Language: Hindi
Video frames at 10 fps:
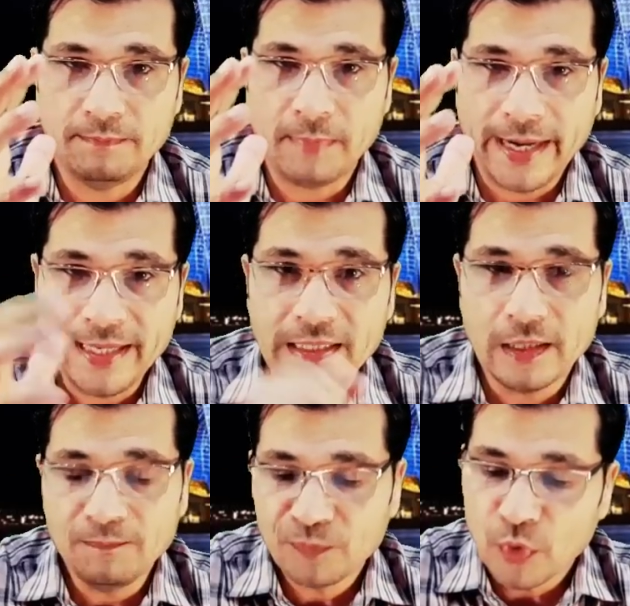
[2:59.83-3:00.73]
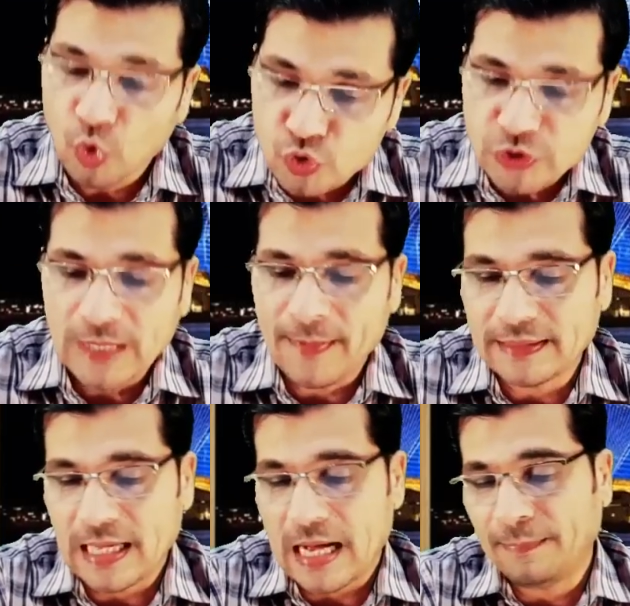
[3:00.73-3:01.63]
माइंड उसके बाद
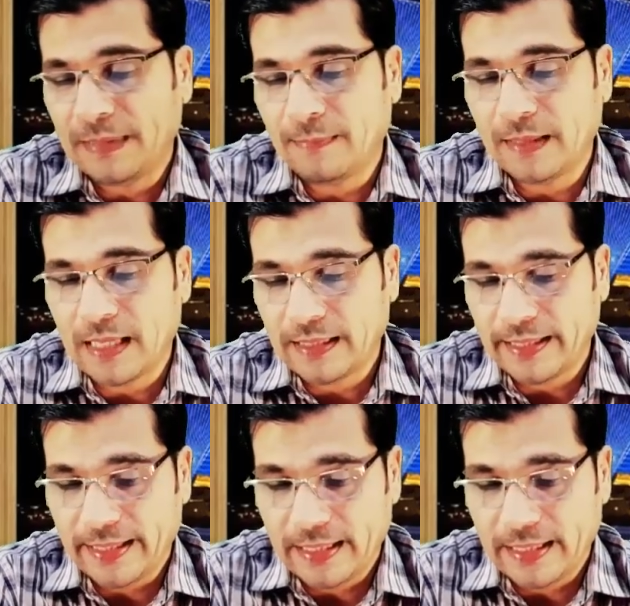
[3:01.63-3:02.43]
आपने बनाना है